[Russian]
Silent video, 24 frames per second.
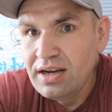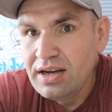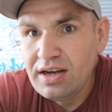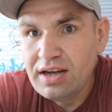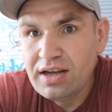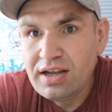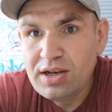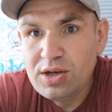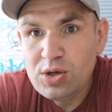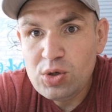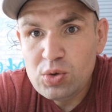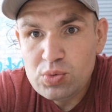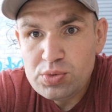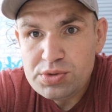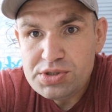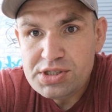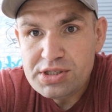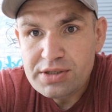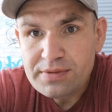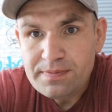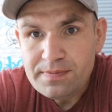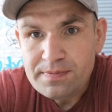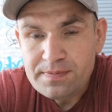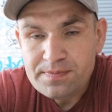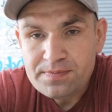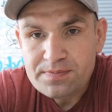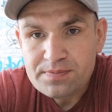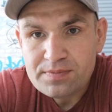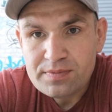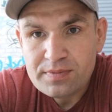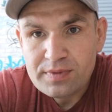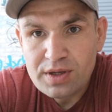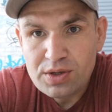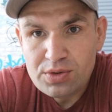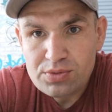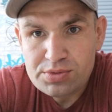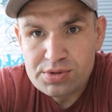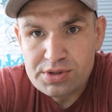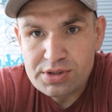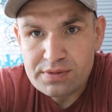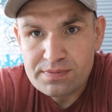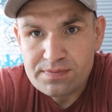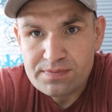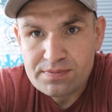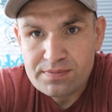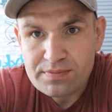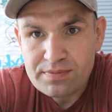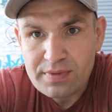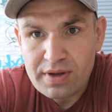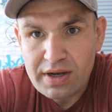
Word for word: Люди, люди,